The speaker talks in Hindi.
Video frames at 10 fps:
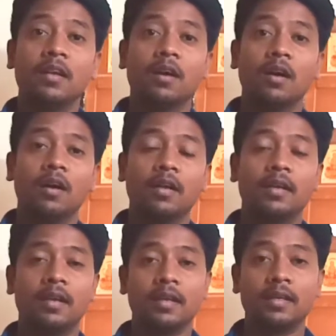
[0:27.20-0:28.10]

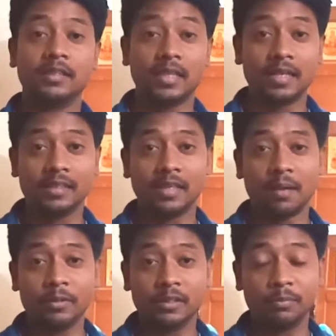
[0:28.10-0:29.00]
कि किस तरीके से
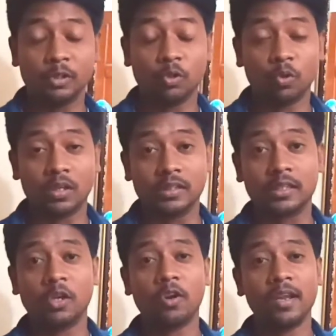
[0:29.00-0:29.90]
आप इन सब चीज़ों को कर
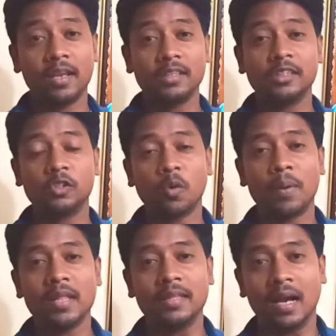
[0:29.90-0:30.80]
सकते हैं और एक एक चीज़ को
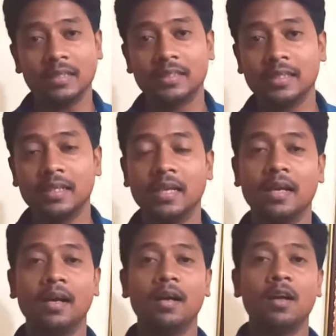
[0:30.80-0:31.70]
बड़े ध्यान से
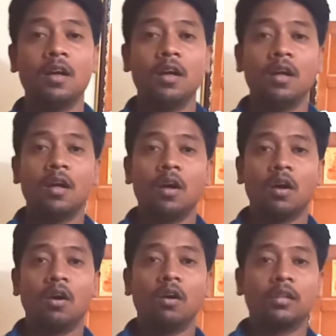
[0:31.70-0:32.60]
देखिएगा
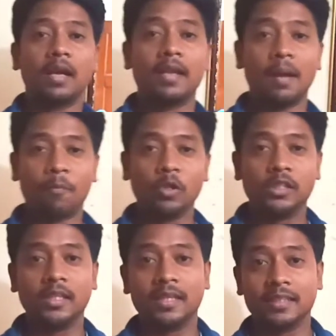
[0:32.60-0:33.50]
ताकि आपको
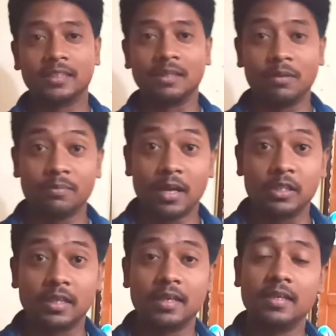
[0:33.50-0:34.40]
अच्छी तरीके से समझ में आ
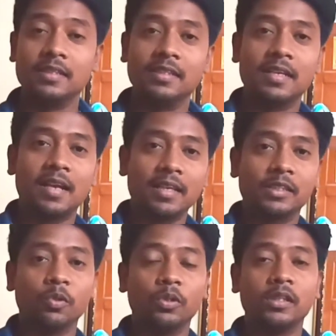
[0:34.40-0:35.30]
सके कि चीज़ें
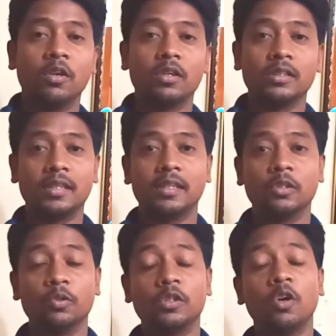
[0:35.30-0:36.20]
कैसे होती हैं और किस तरीके
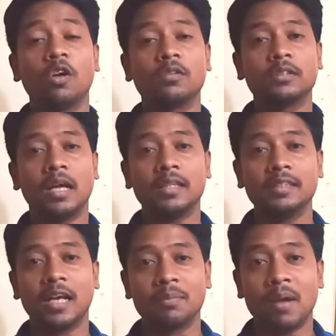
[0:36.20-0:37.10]
से होती हैं और साथ ही
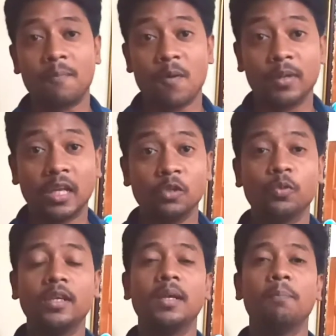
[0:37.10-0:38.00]
साथ मैं आपको बता
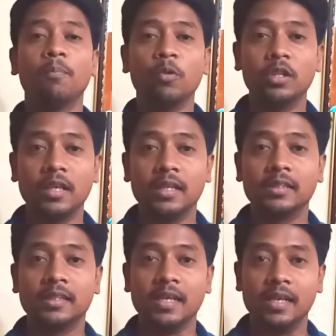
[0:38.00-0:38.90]
दूं कि ये पूरी
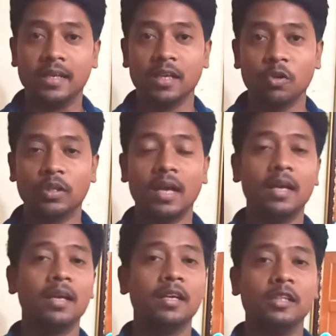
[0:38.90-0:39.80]
तरीके से लीगल होता
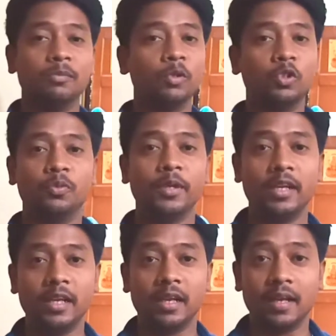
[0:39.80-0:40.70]
है इसमें कुछ भी
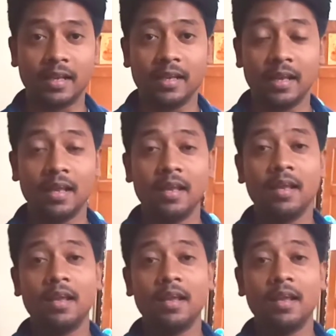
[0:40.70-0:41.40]
लीगल नहीं है